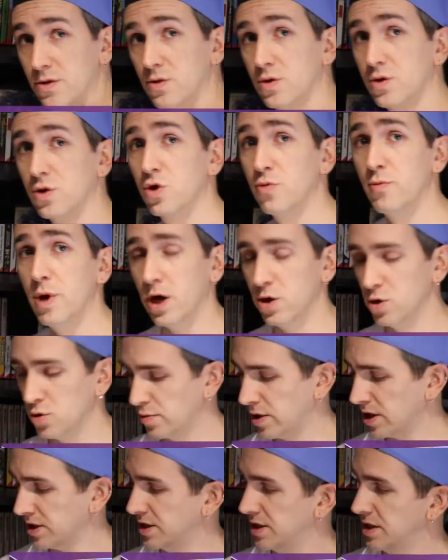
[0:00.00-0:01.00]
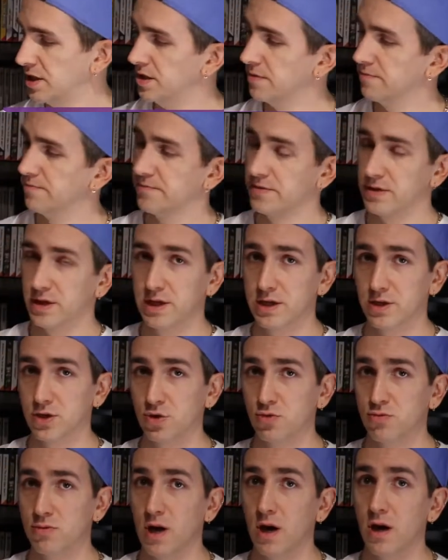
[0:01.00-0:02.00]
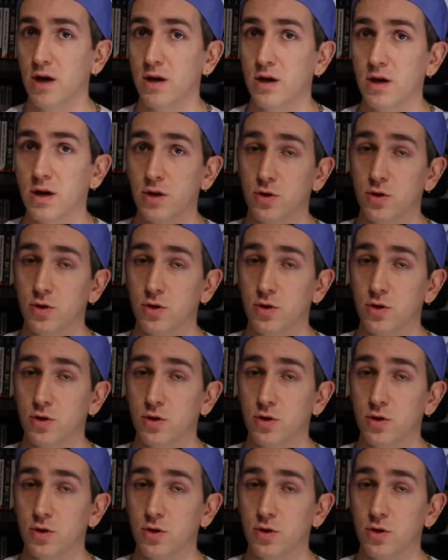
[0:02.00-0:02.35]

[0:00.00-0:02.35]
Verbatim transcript: Donc le Mario Party qui se trouve là.